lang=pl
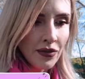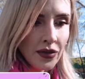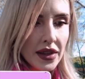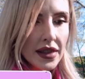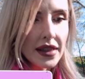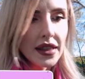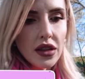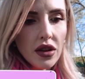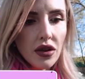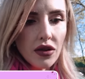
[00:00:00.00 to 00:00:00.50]

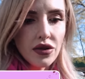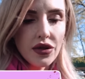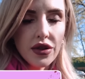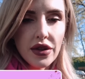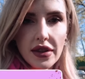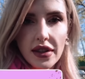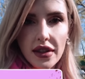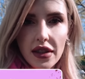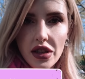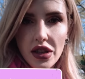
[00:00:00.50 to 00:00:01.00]
zdjąć
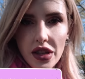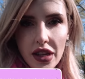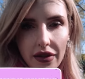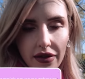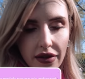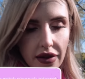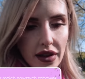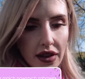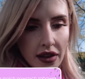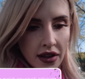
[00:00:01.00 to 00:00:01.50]

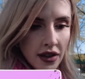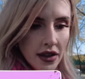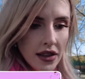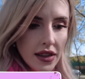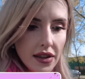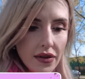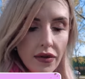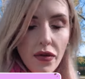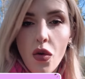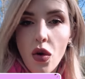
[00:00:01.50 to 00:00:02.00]
zgrzewy
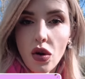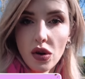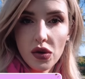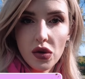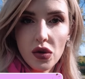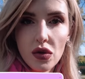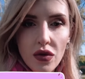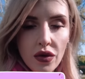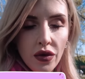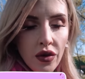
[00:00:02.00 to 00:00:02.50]
z
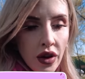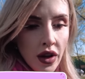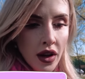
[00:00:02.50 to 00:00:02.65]
włosów